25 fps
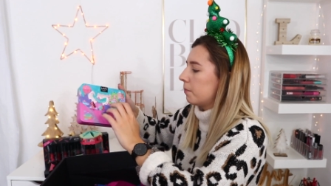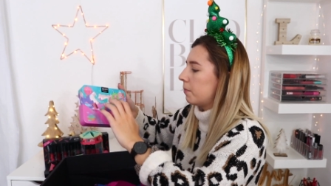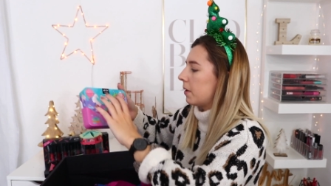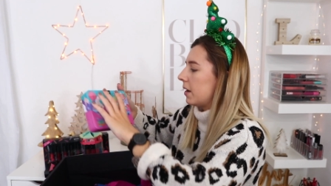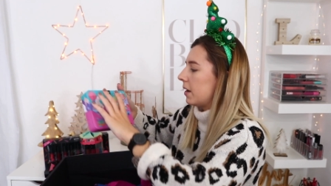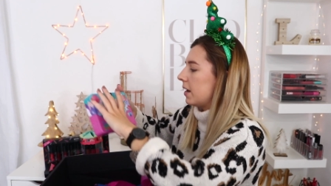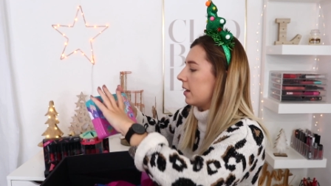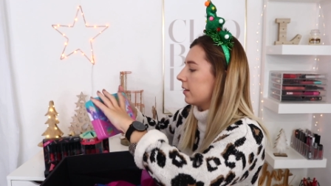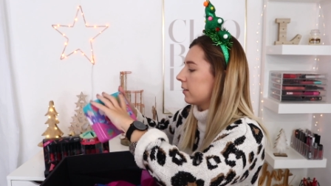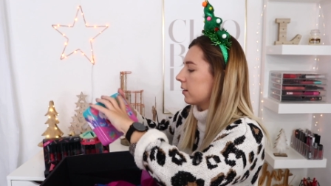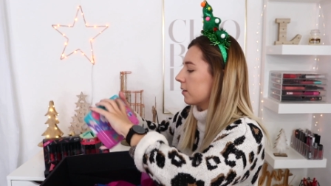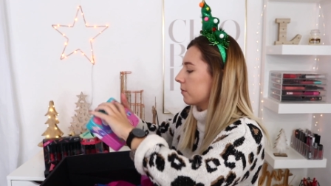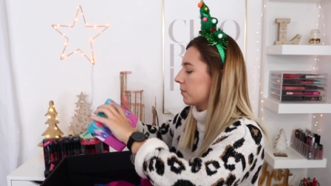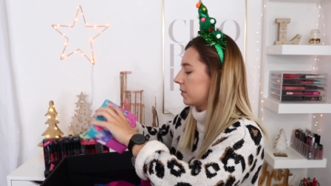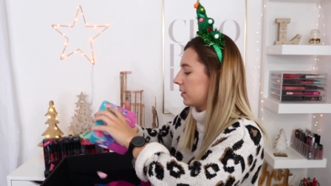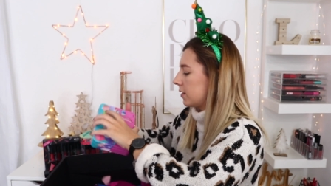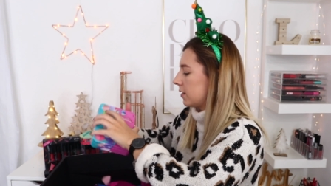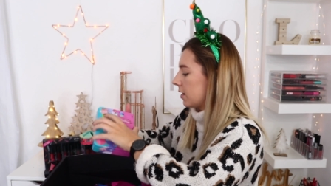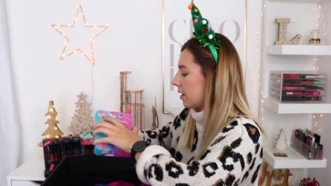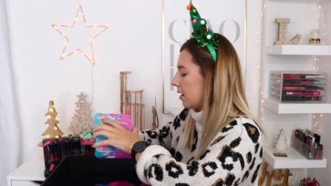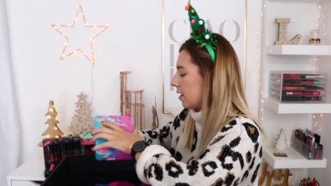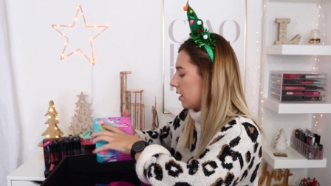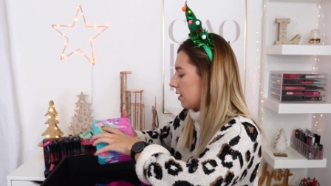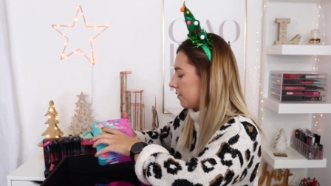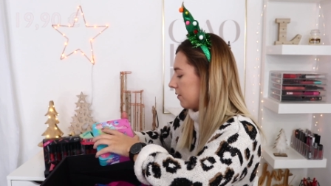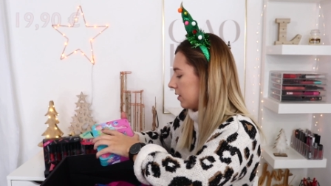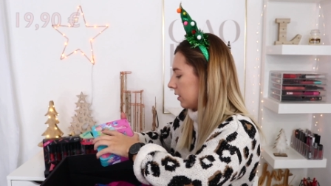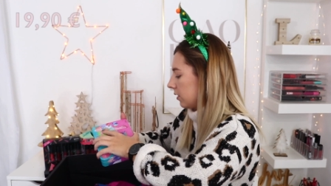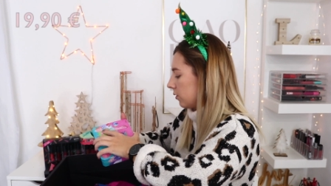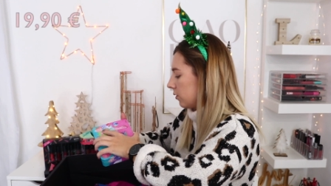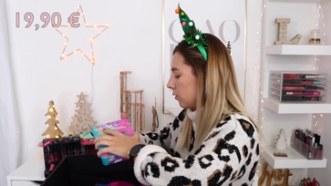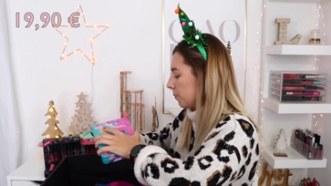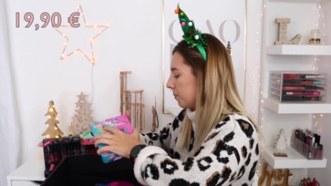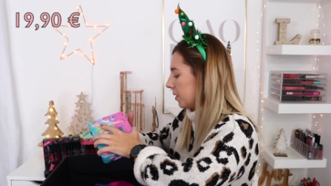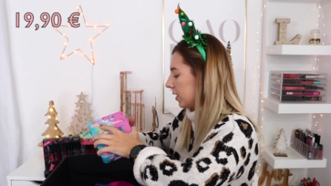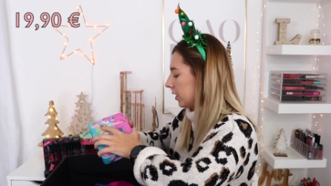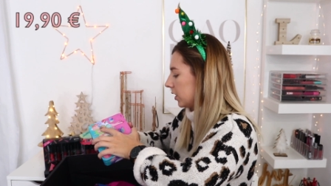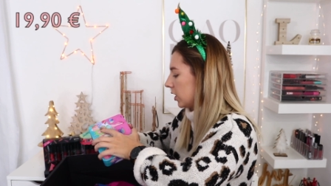palette comme ça avec
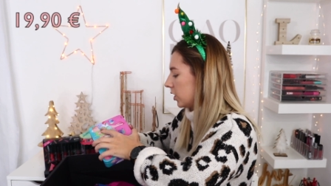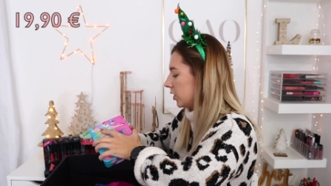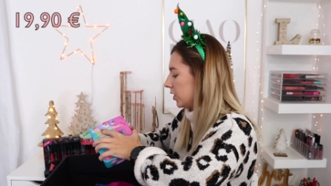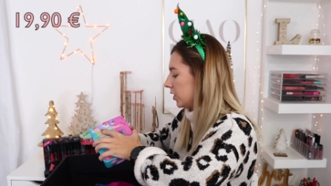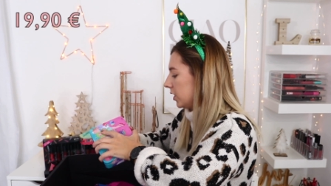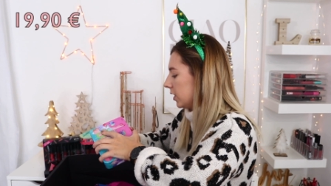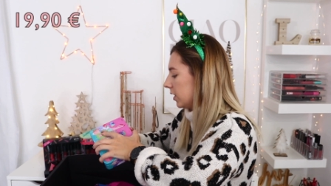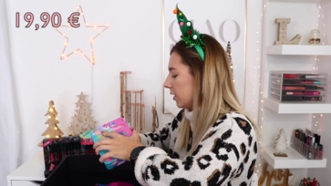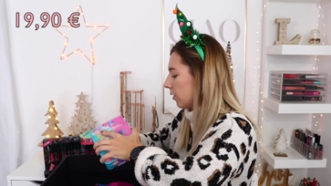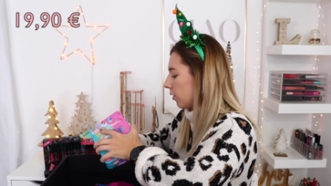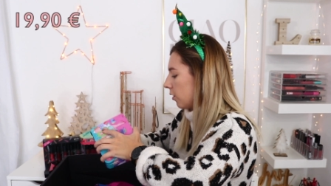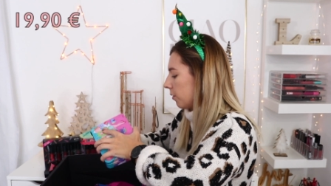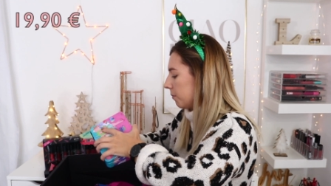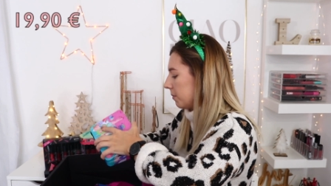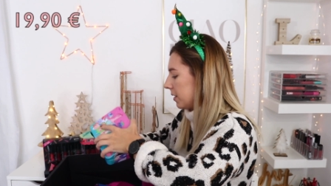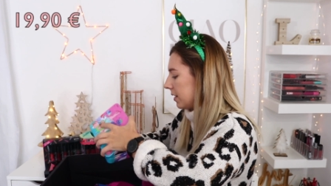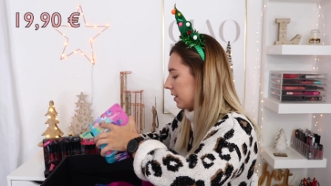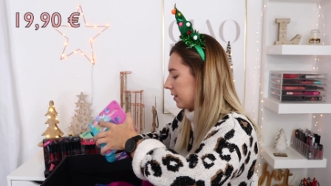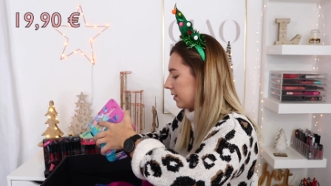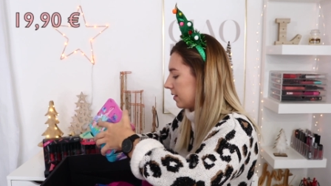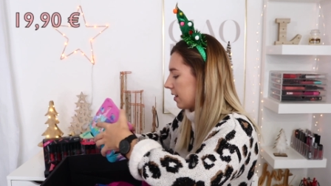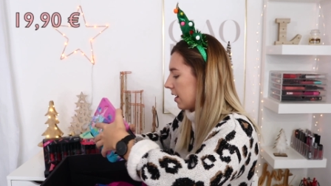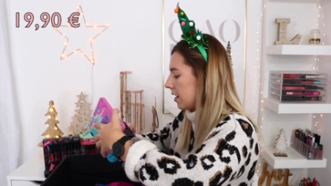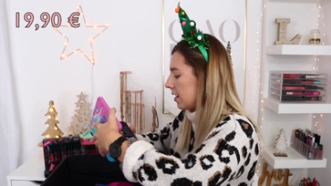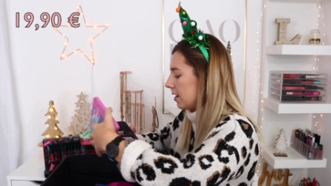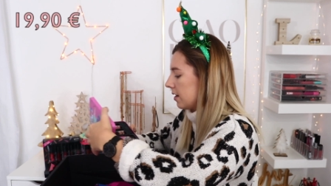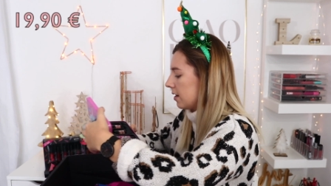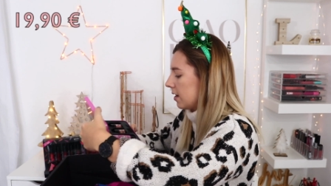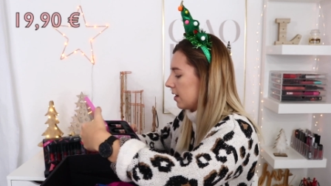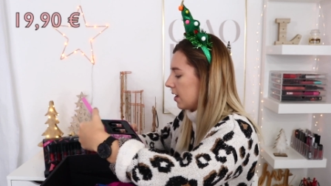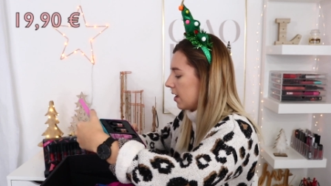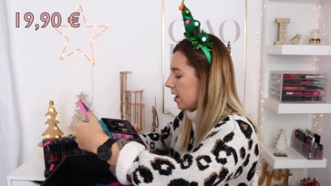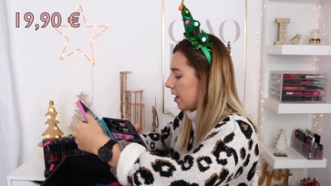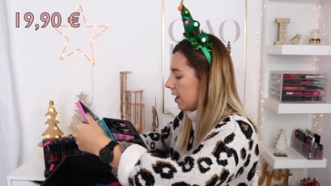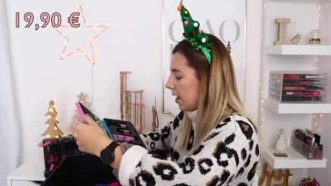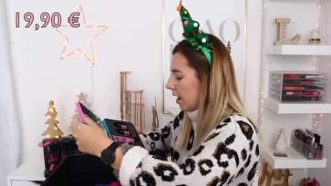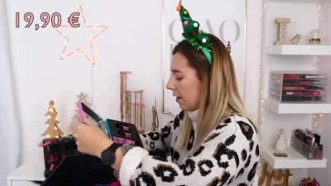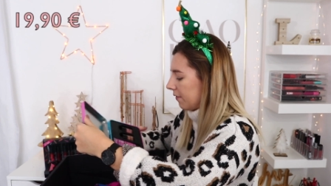le packaging en métal,
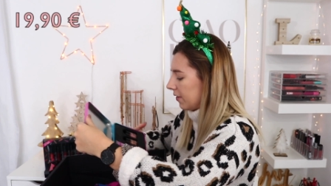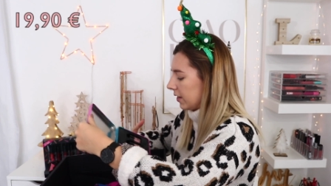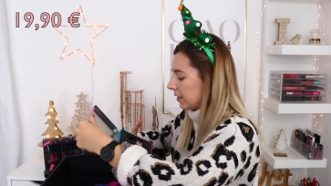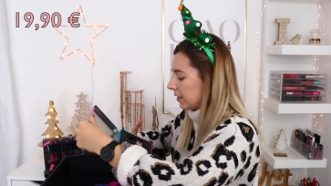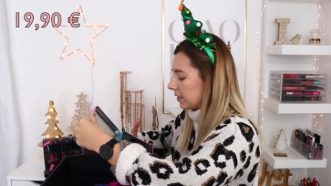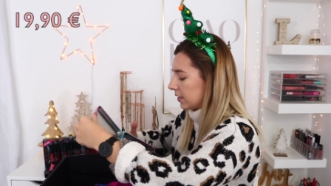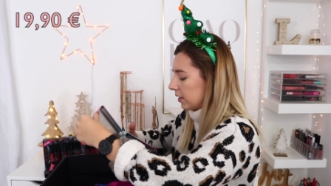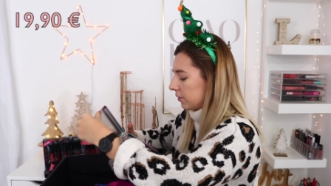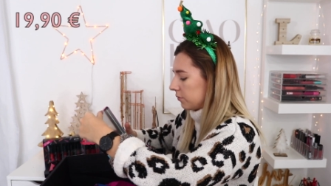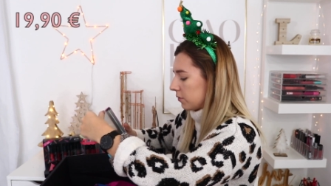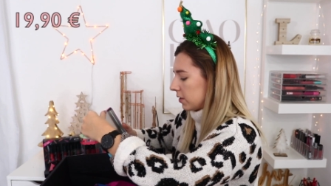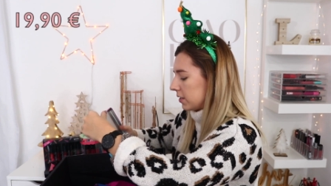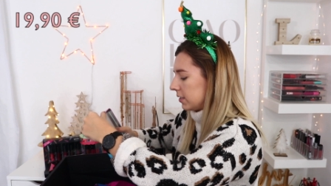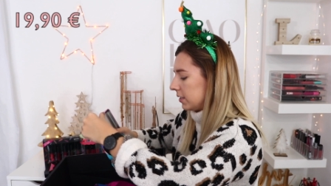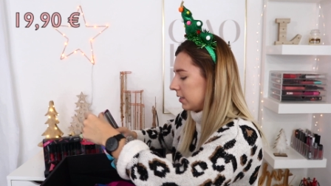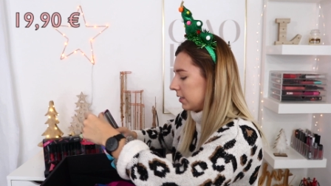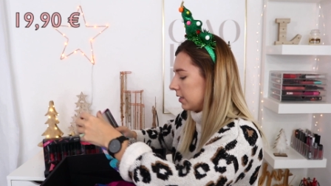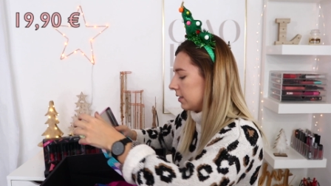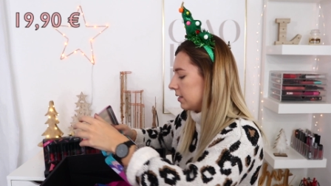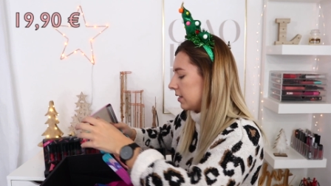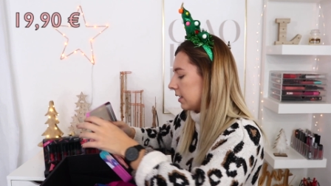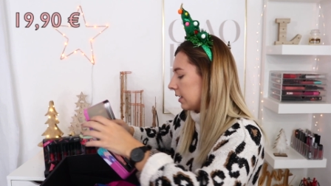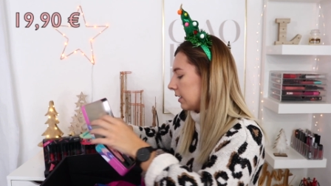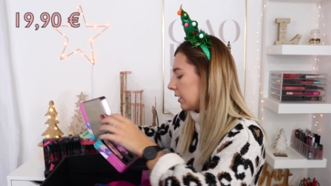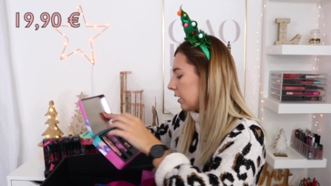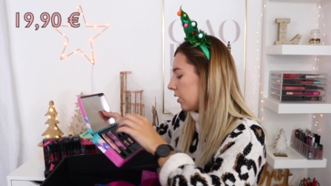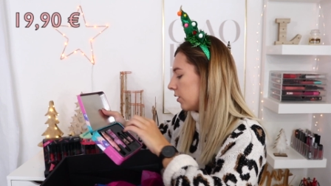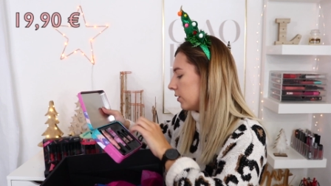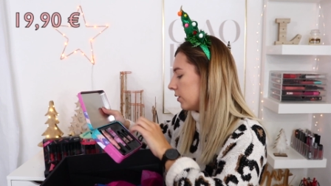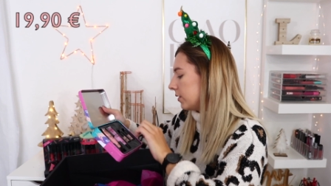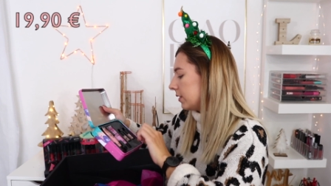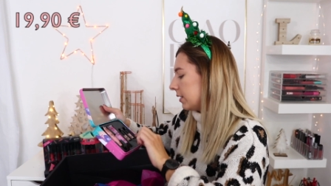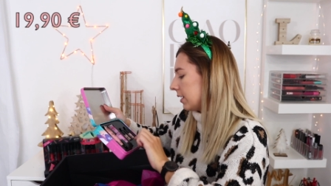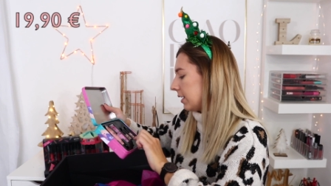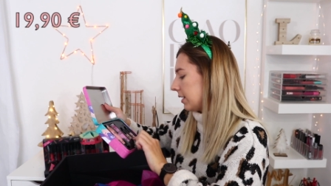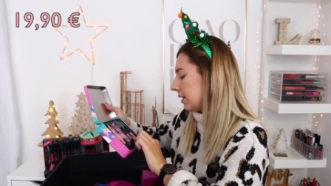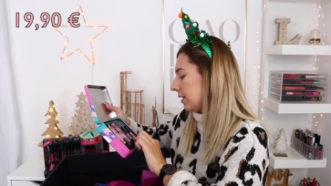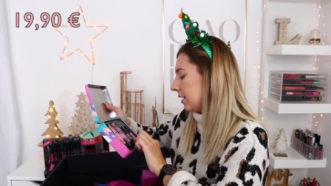avec cette fois-ci des
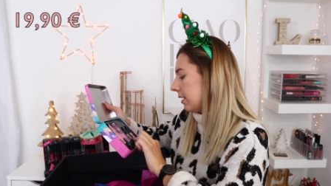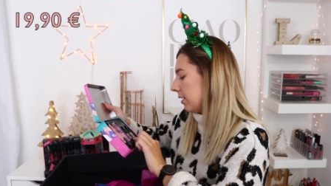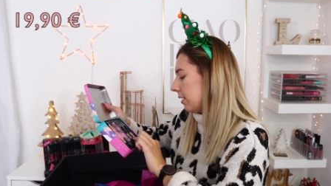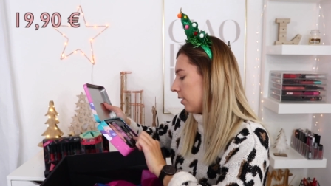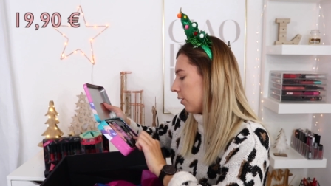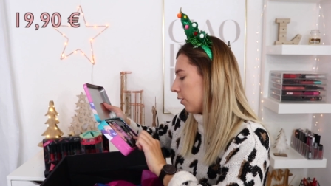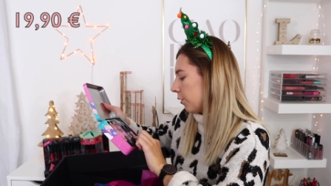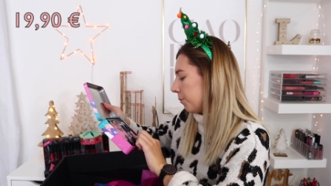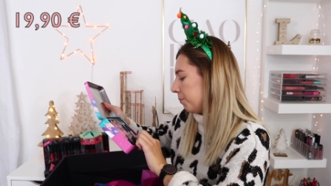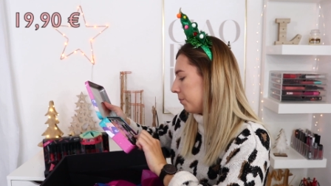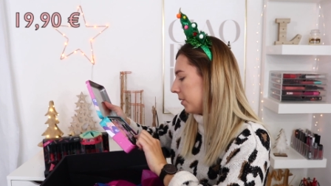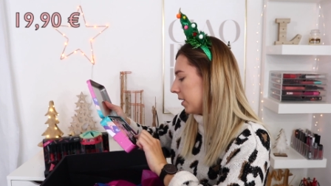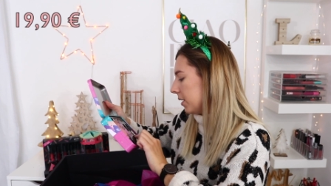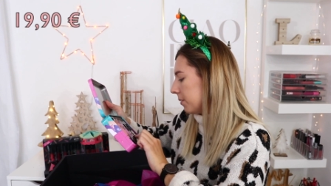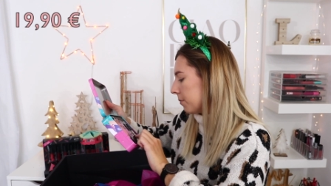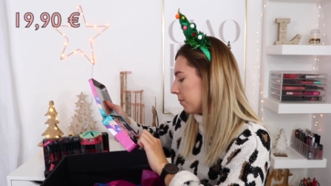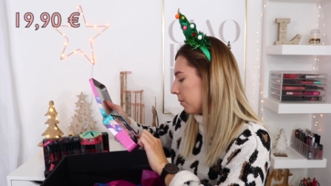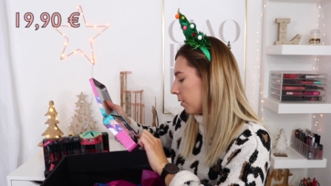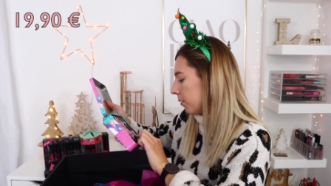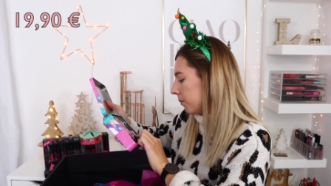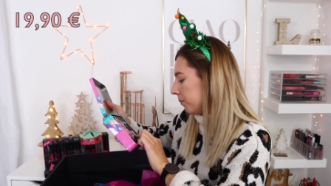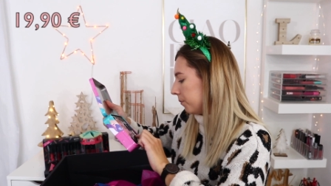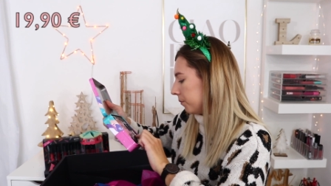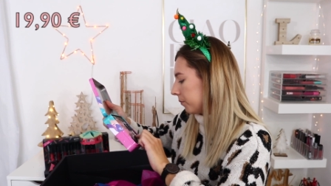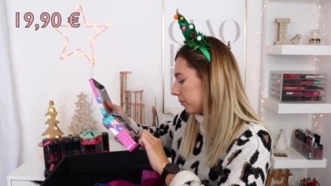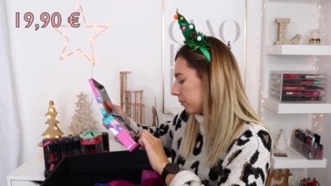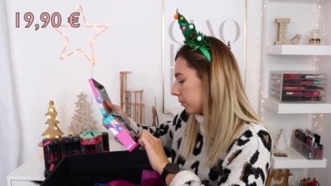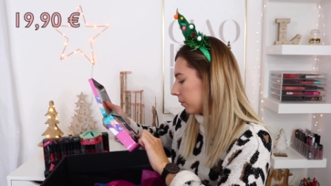gloss et des euh, pigments.